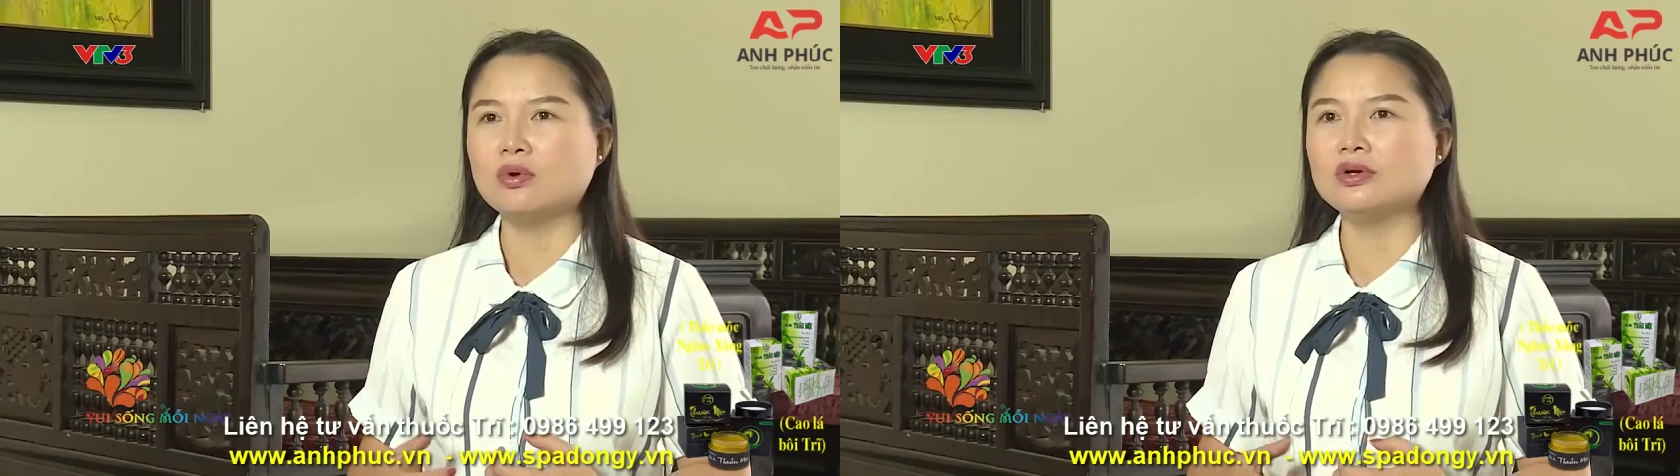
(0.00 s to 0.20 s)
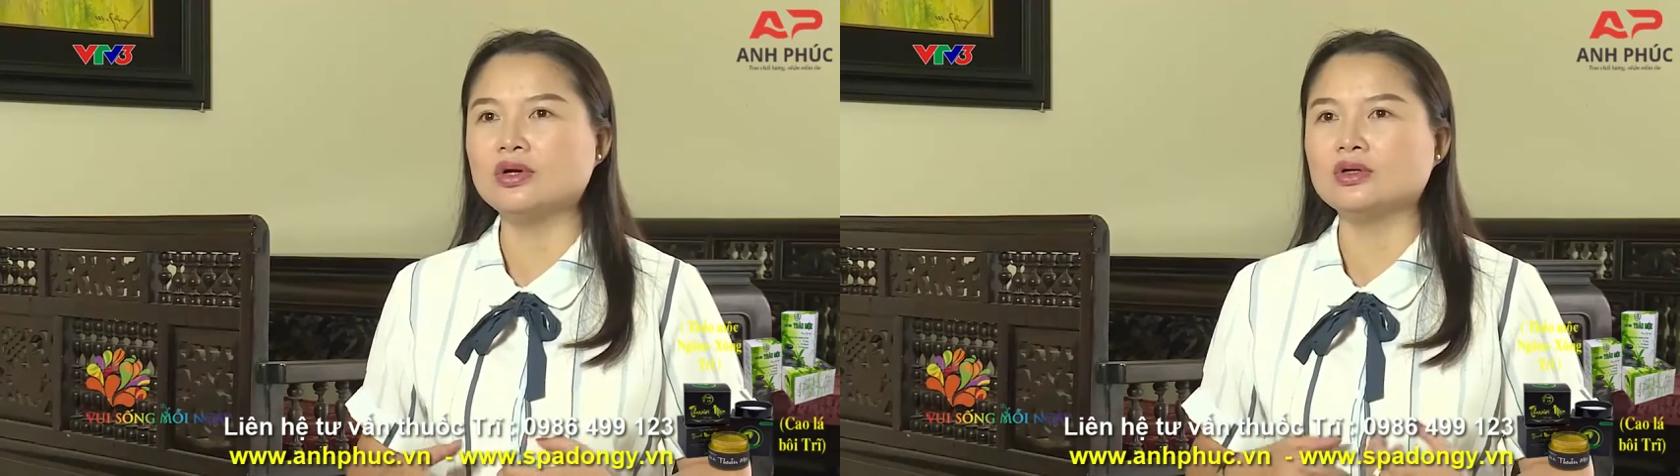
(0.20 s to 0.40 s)

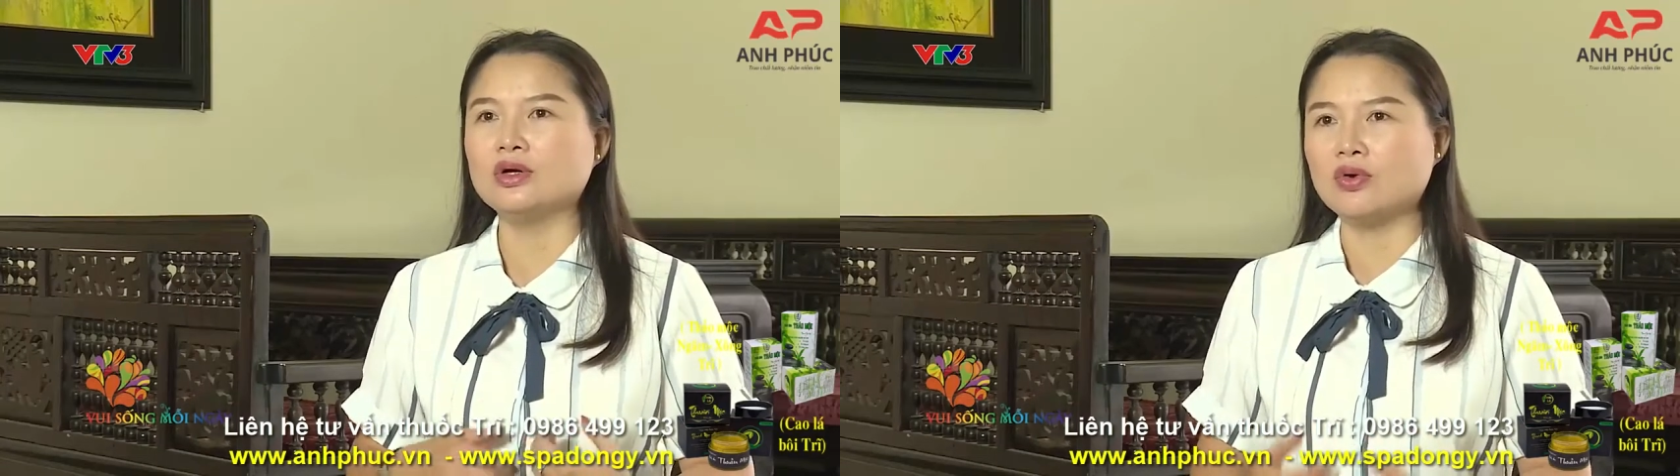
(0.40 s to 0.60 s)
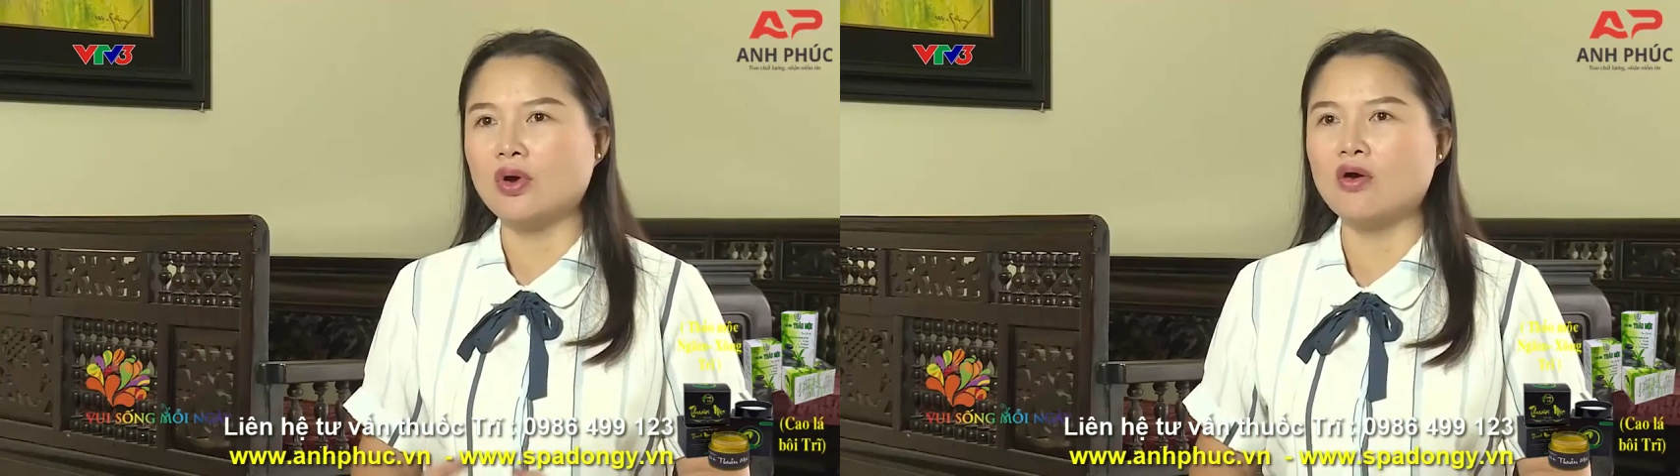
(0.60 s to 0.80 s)
có được
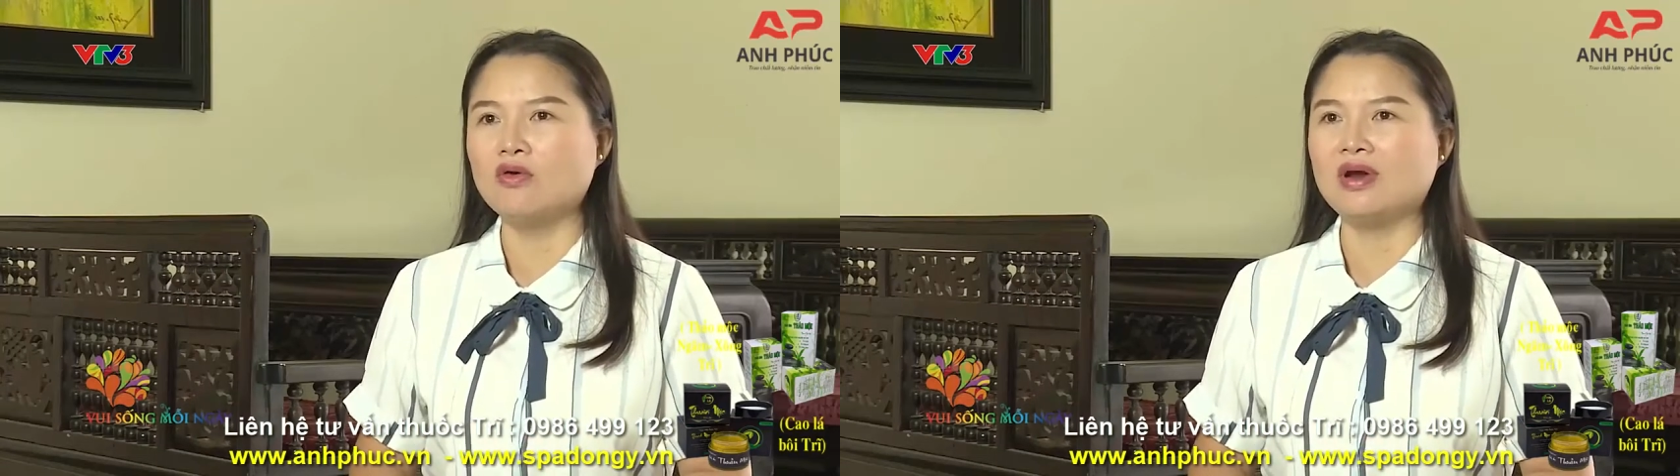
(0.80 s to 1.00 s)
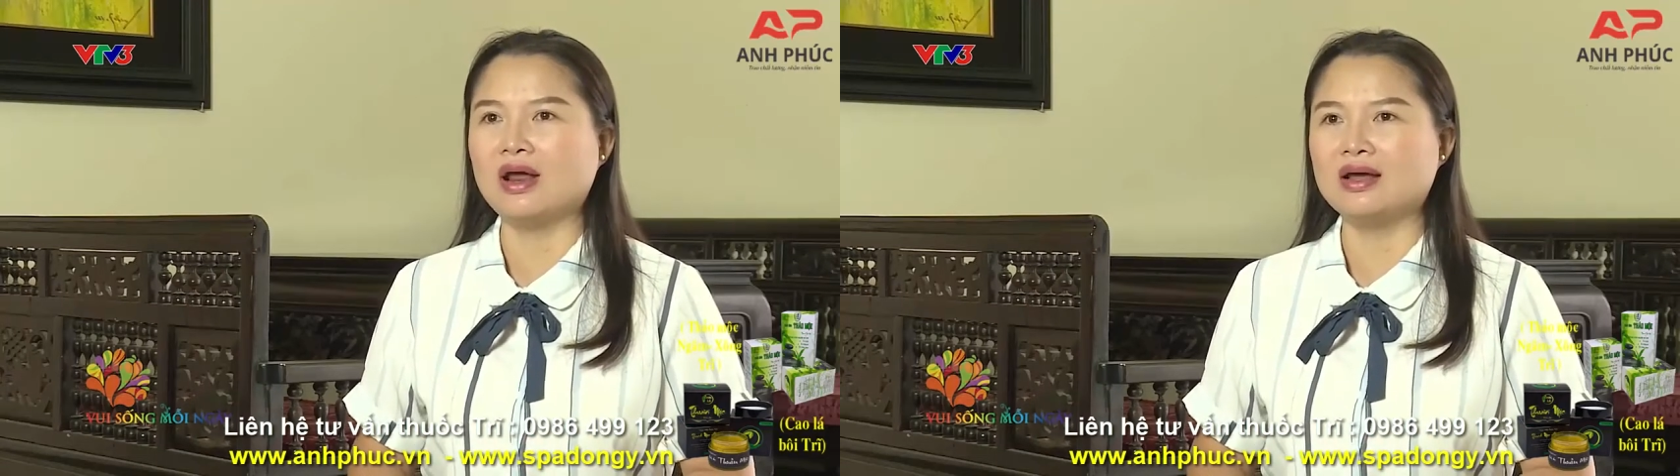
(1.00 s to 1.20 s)
điều
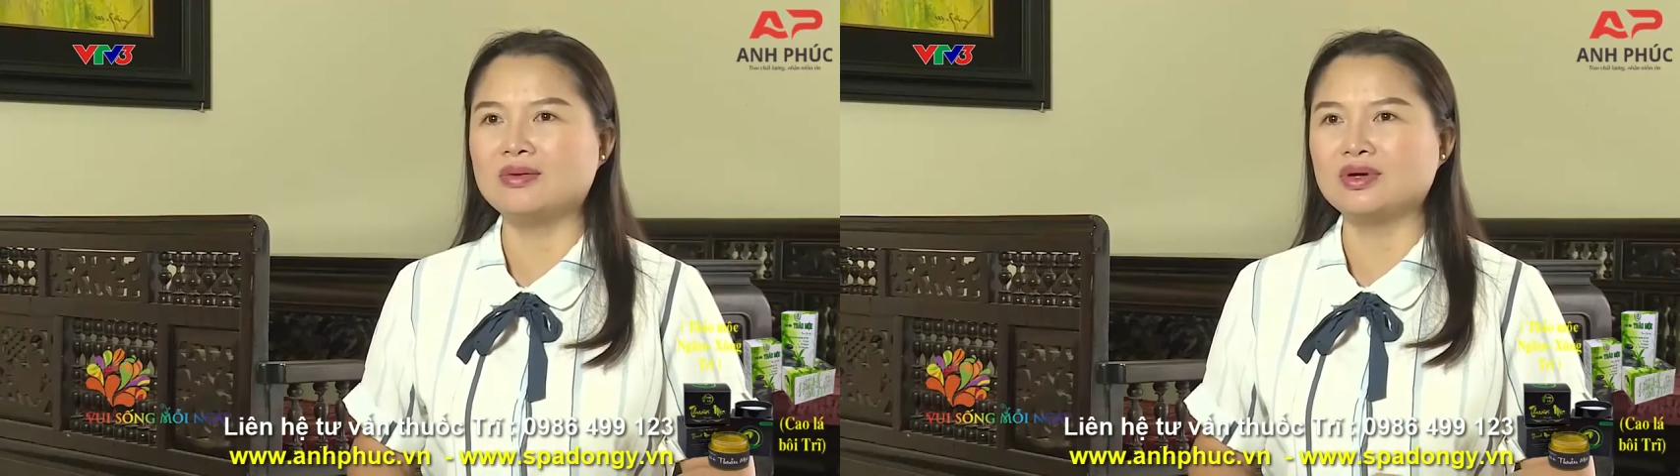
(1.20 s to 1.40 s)
độ với lại là